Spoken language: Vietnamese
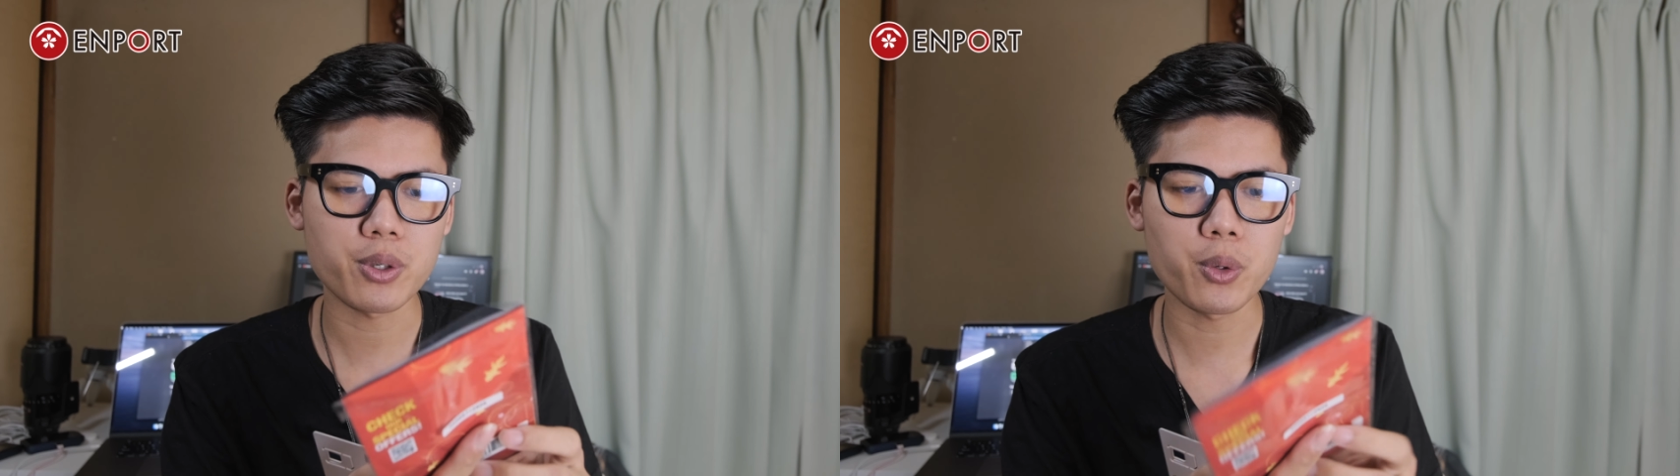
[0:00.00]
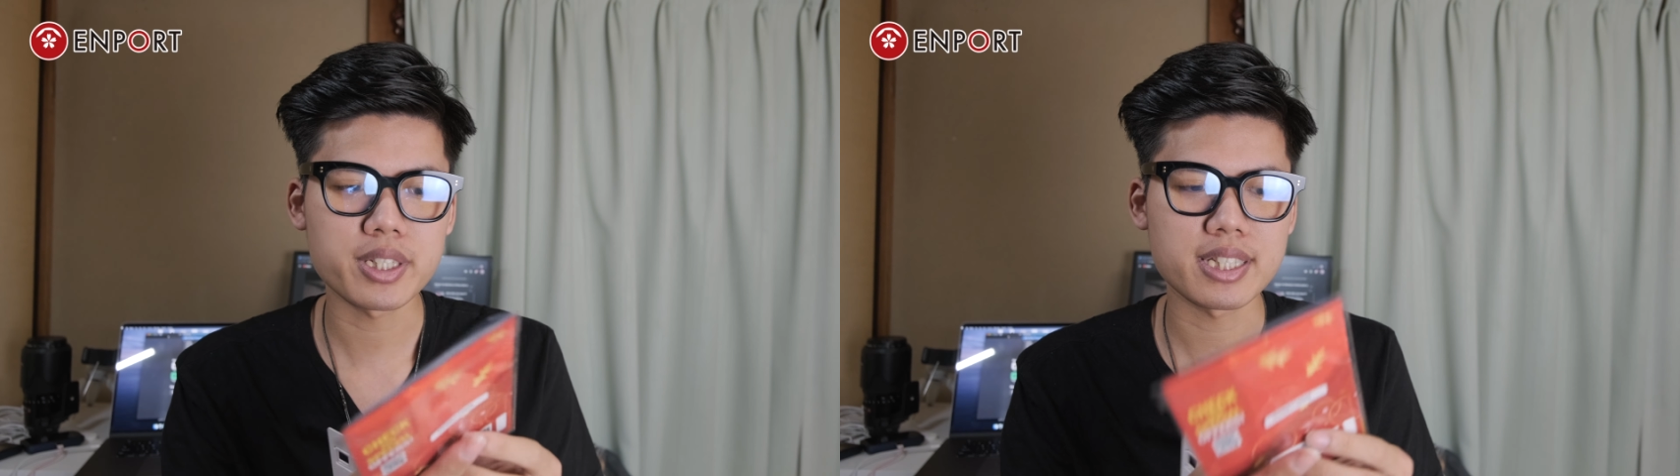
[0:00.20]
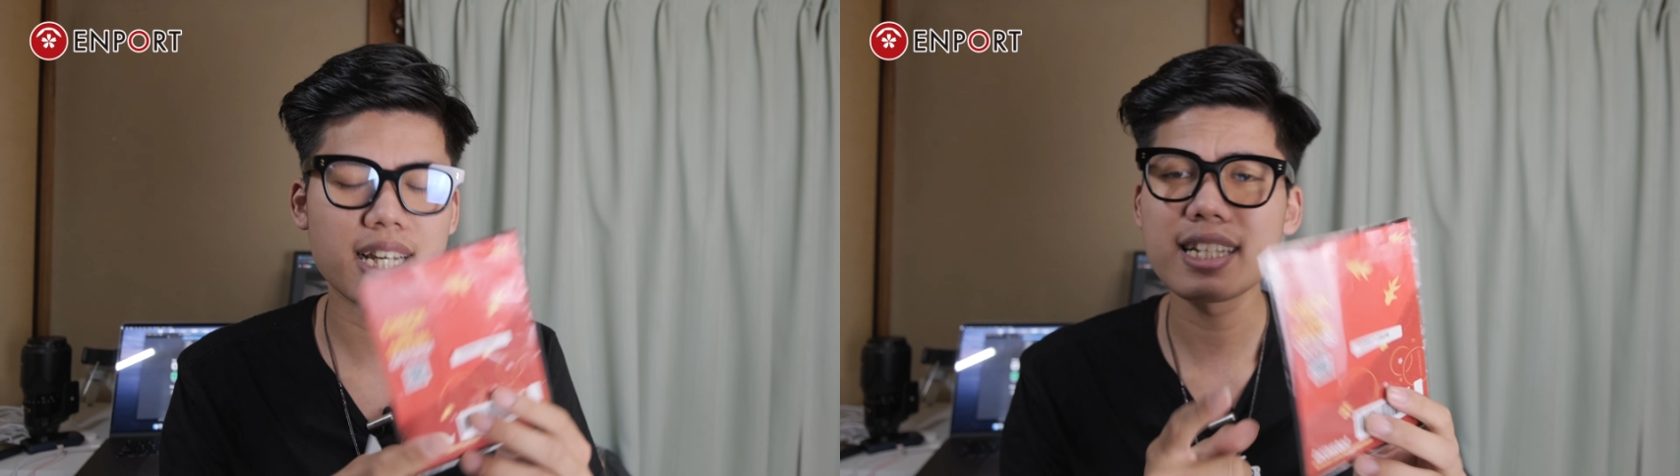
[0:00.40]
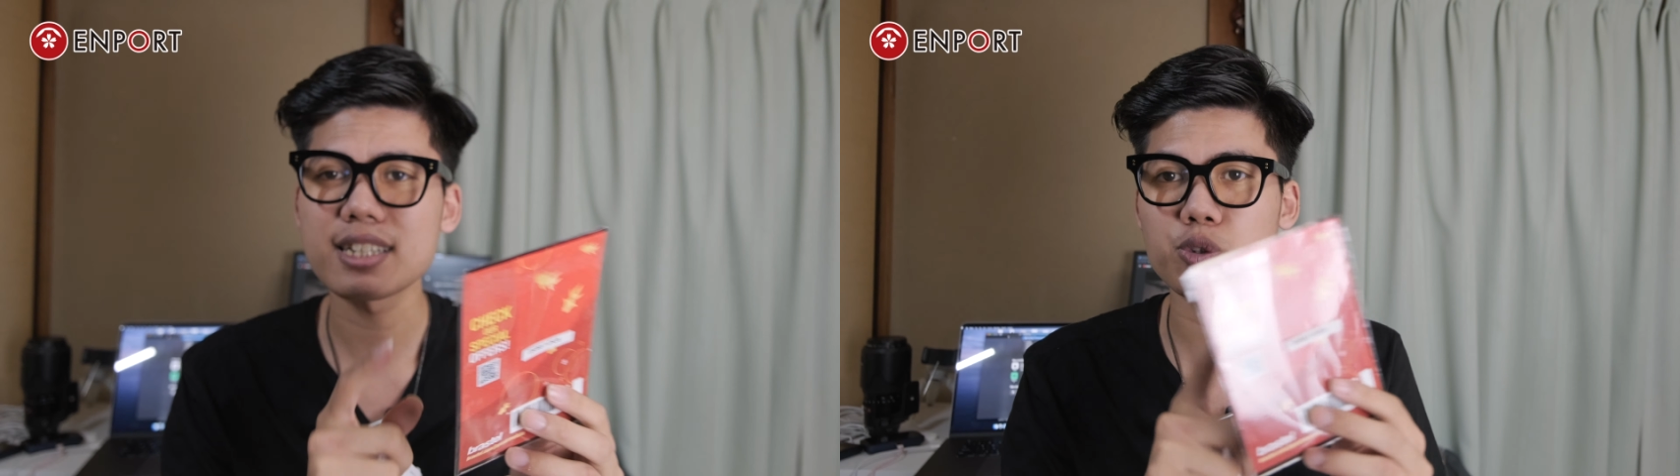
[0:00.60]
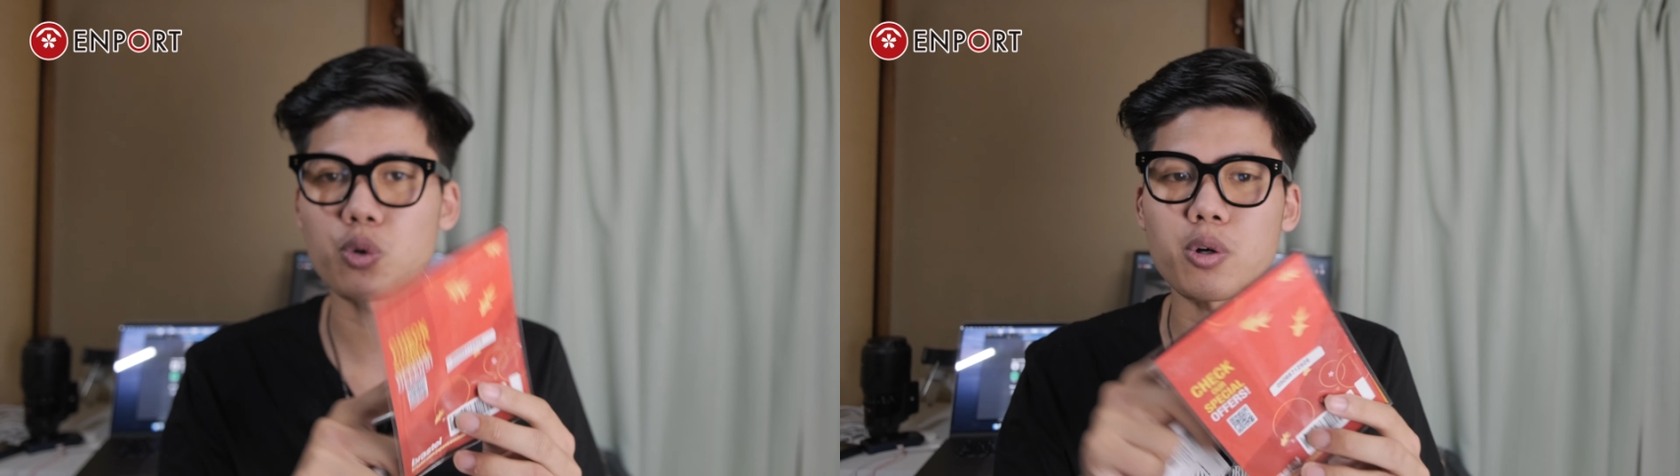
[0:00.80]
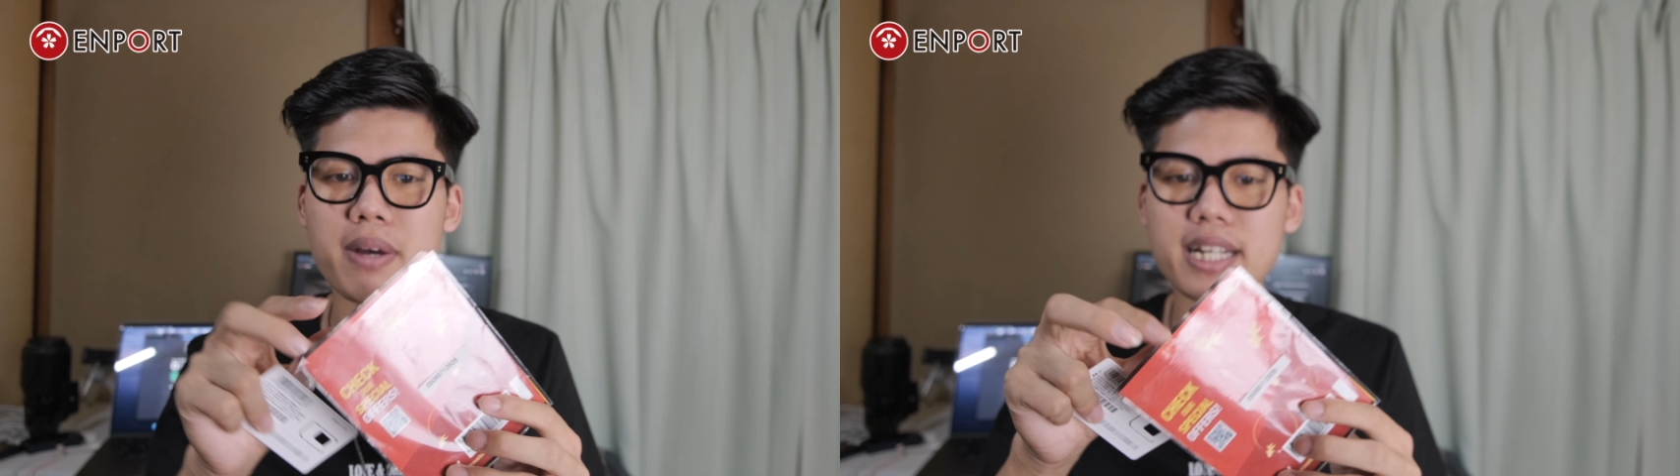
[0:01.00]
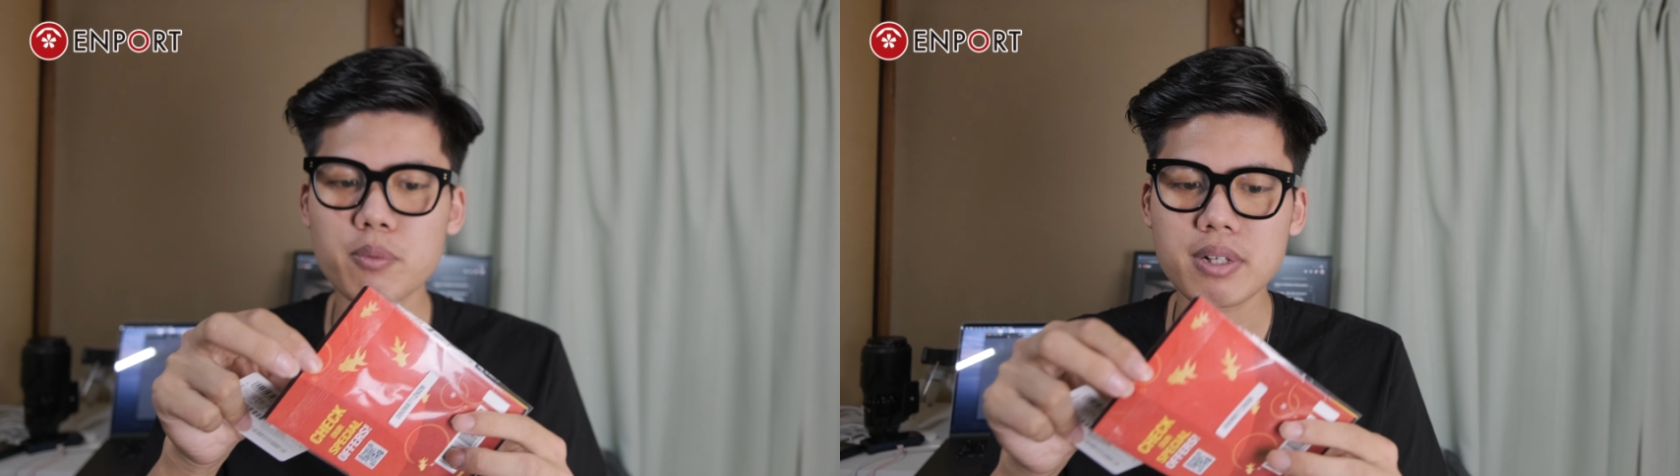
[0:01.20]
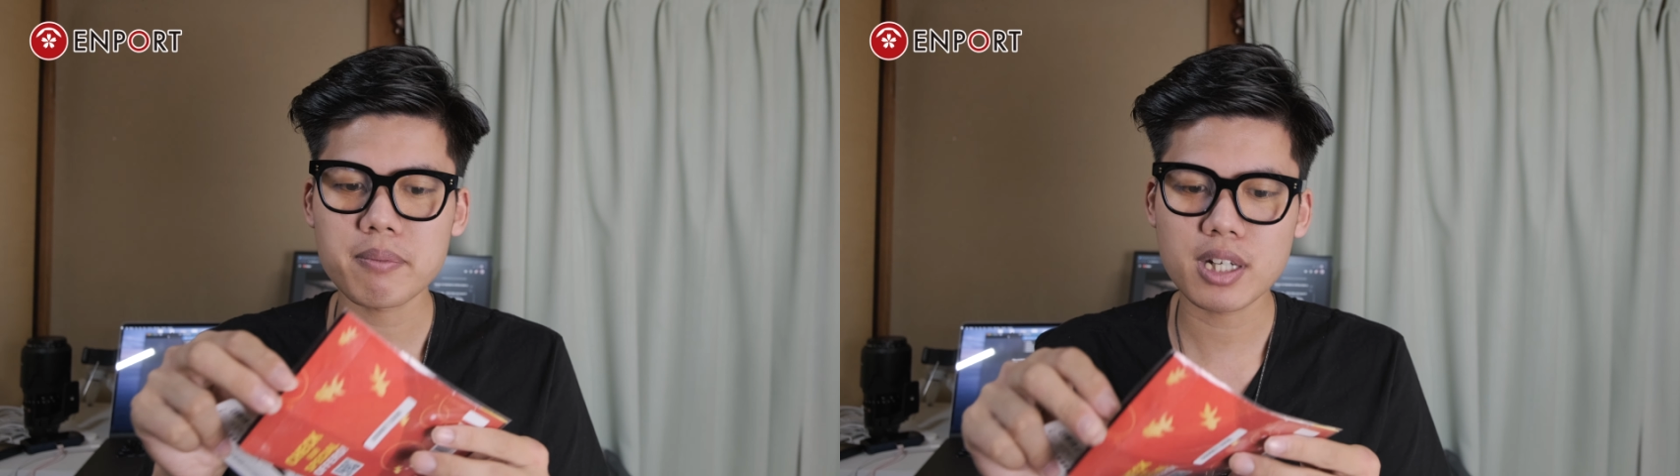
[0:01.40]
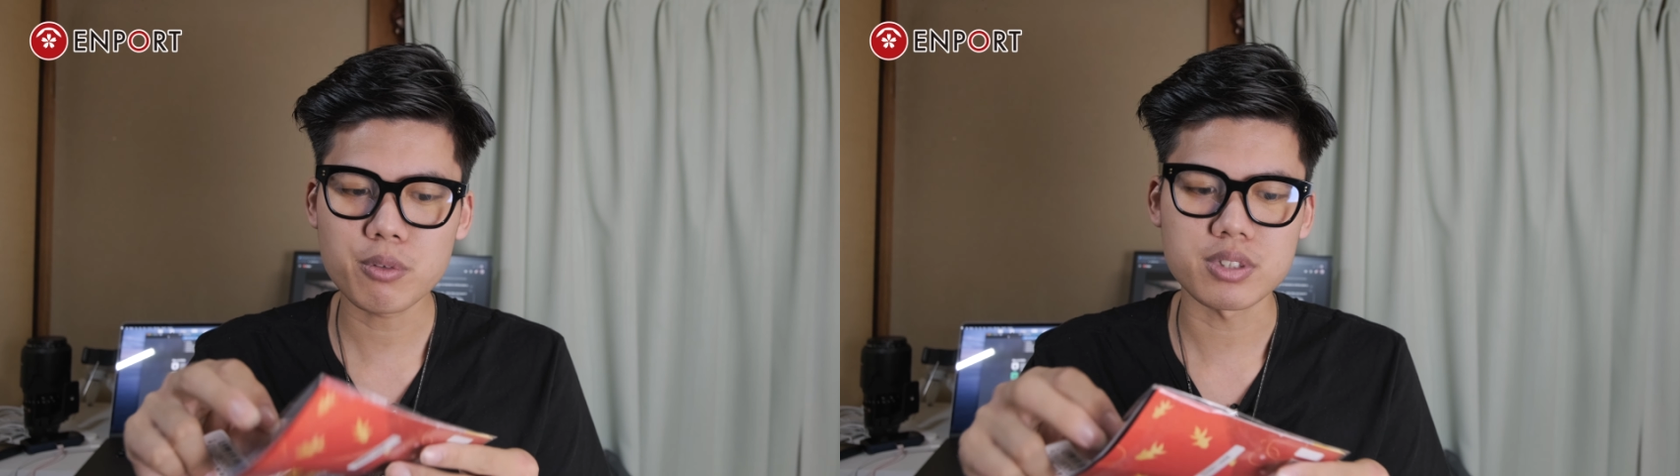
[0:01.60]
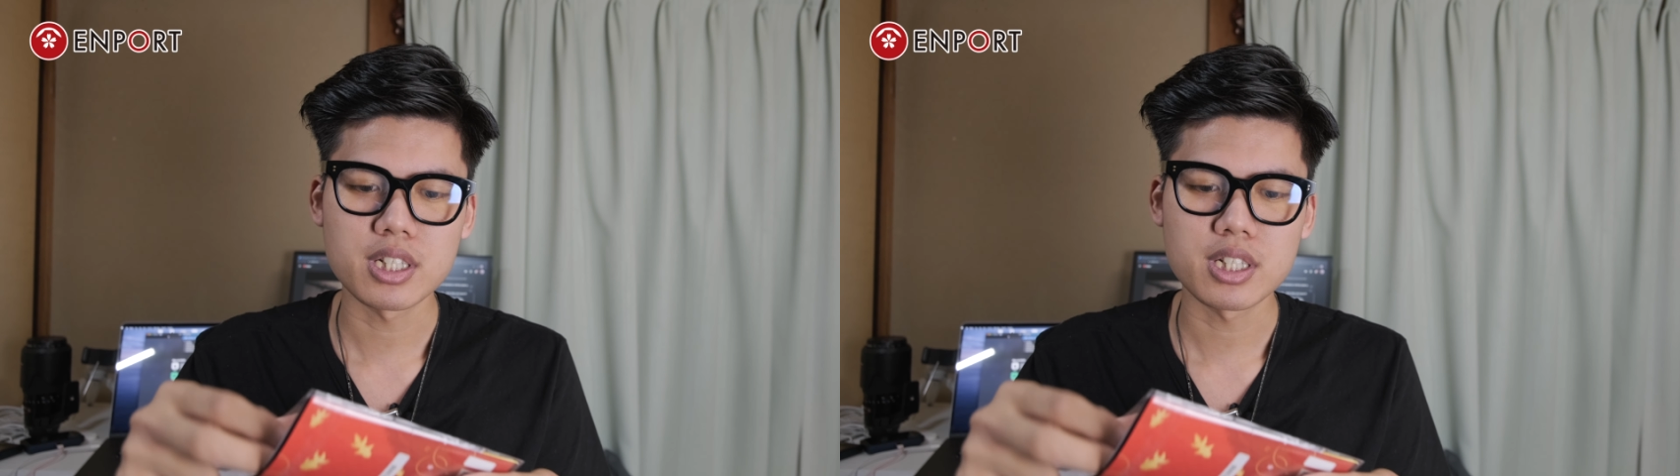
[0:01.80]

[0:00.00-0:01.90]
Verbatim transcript: thôi thì đây là số của Mai 050